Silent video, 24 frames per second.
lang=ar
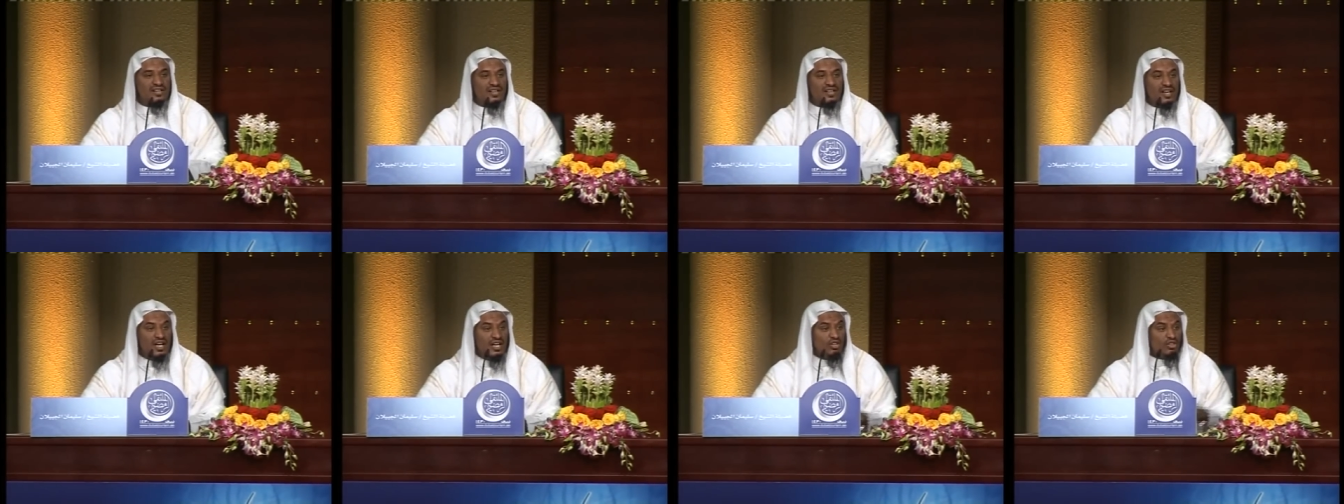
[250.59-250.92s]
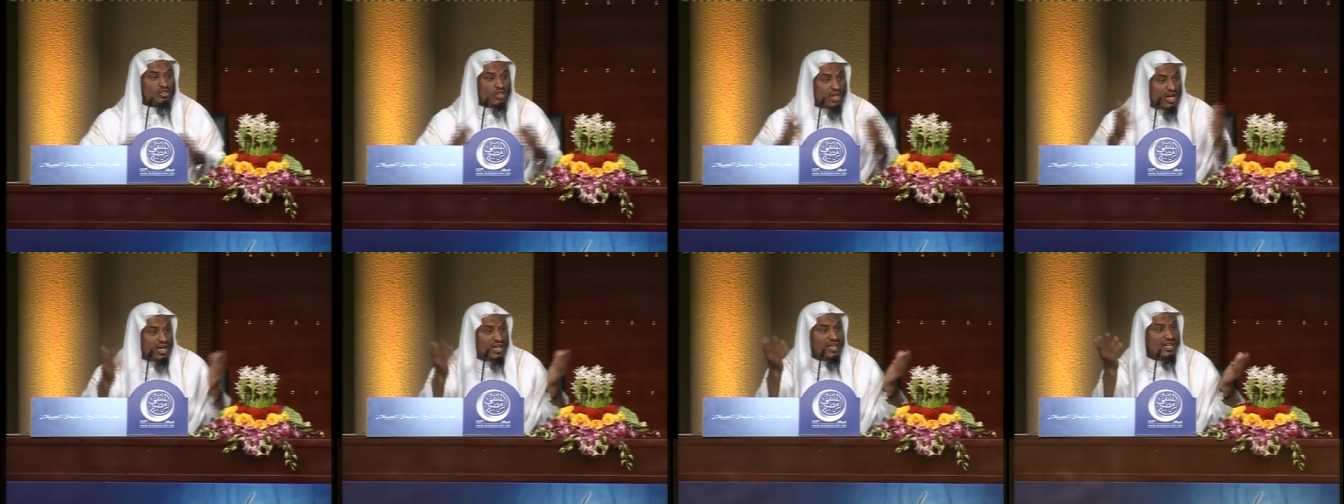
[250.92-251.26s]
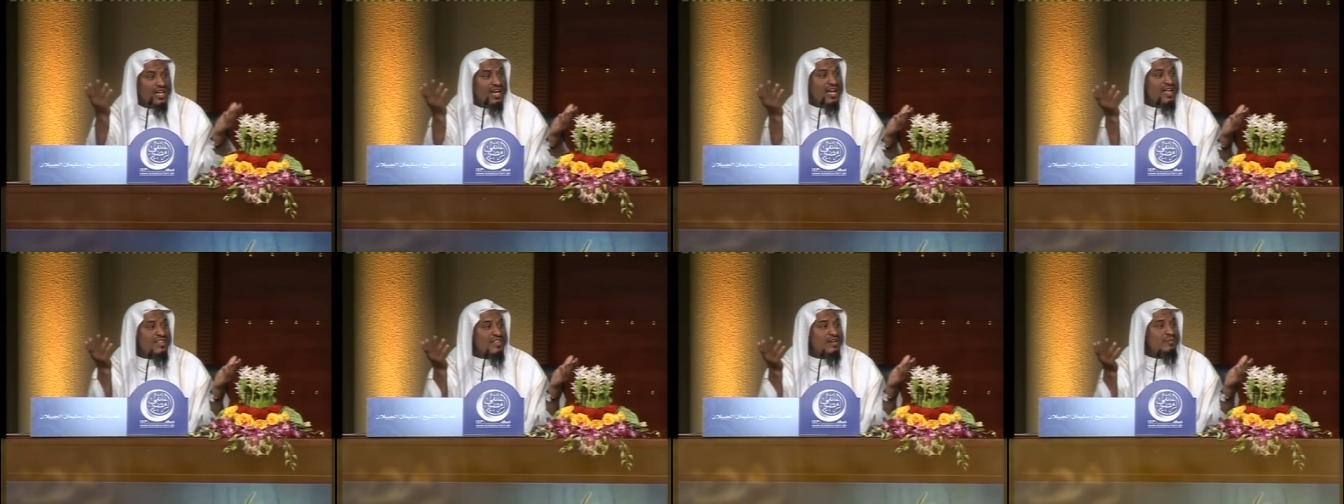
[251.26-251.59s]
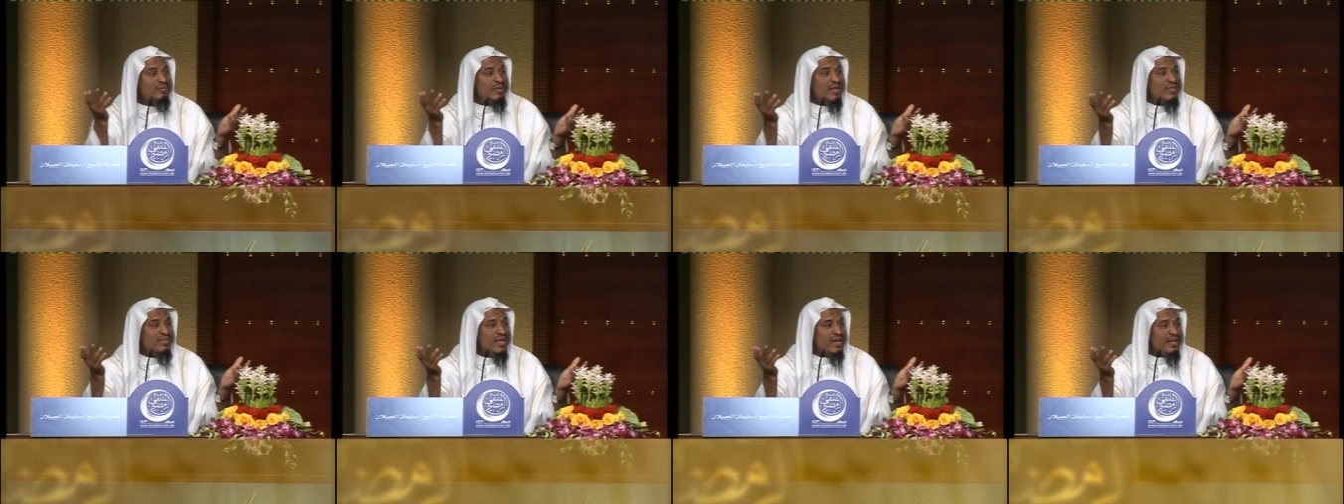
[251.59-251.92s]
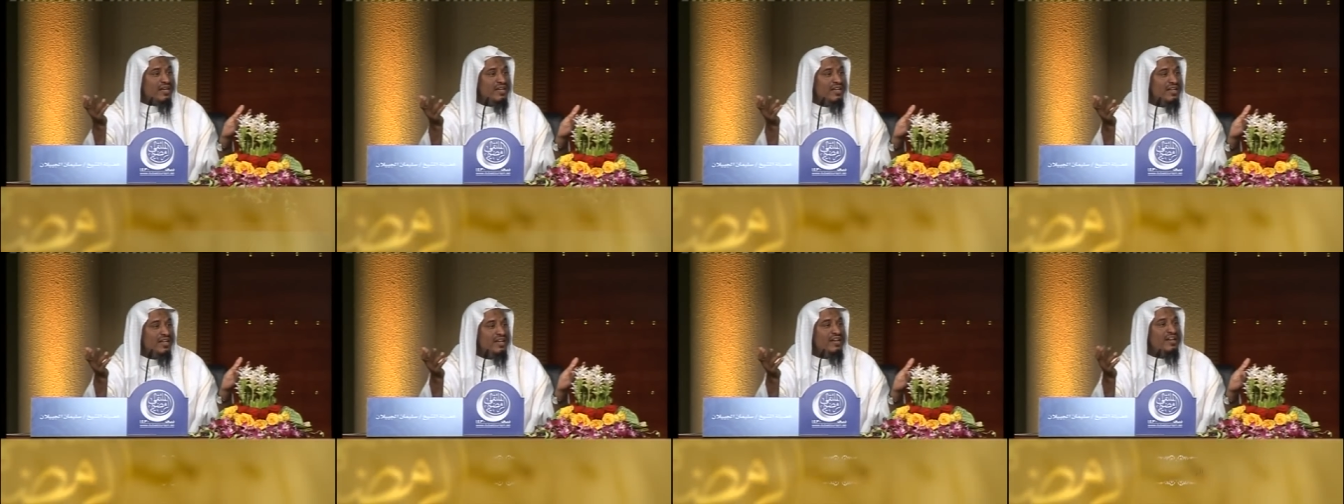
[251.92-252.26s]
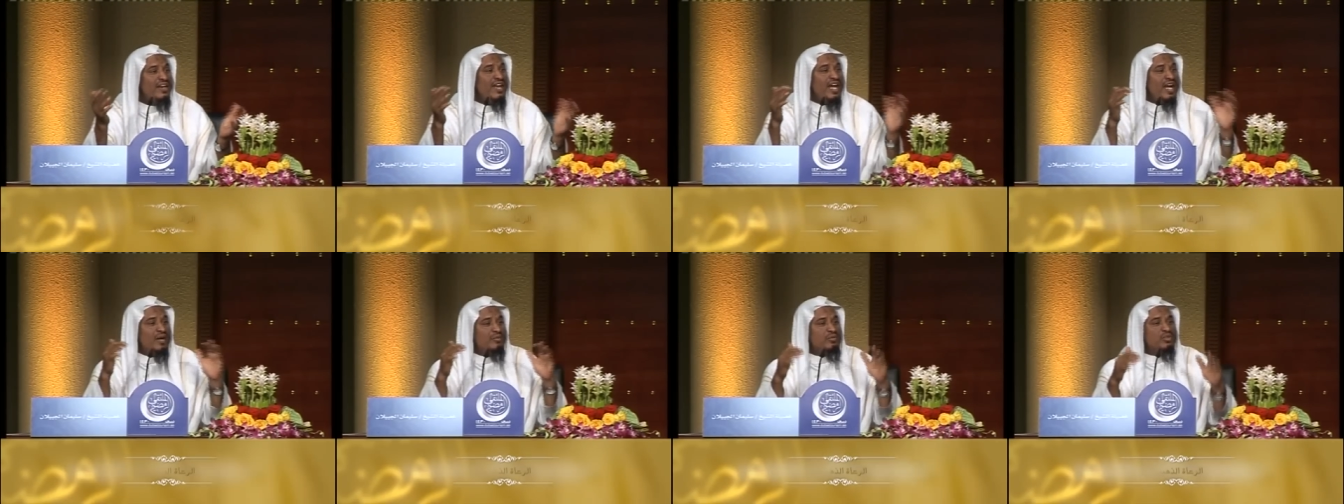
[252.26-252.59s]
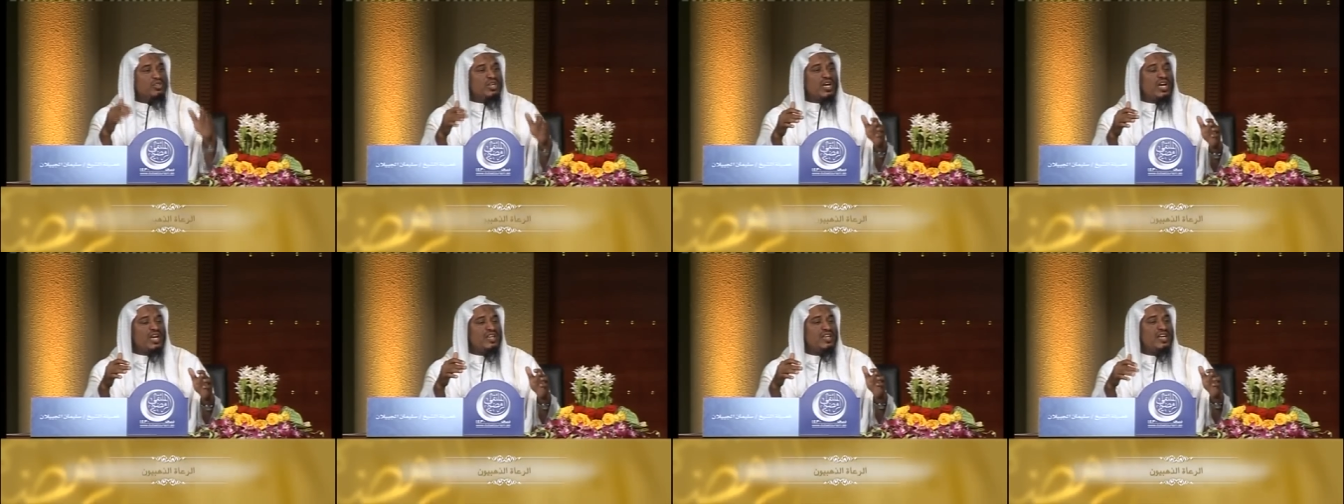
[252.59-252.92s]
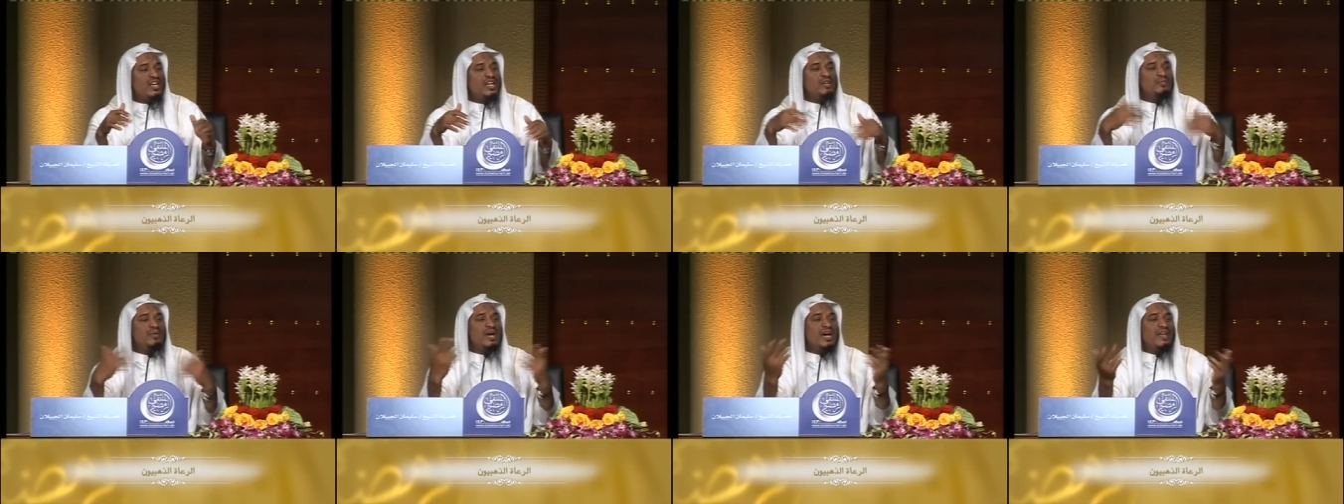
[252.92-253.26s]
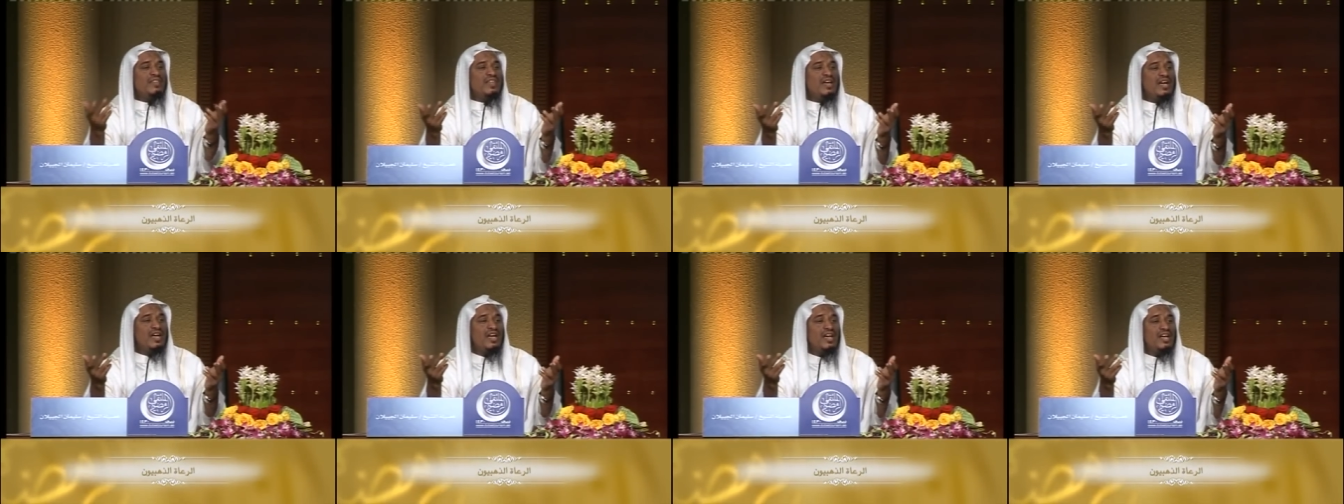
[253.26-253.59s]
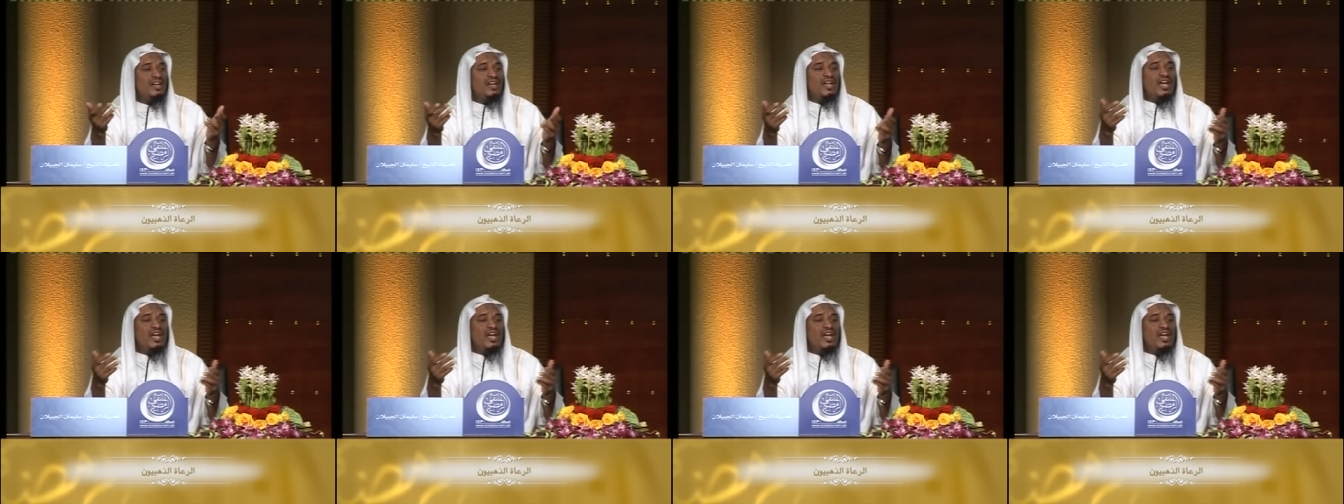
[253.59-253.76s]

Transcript: هل يتخيل هذا المنظر نعم يتخيل لماذا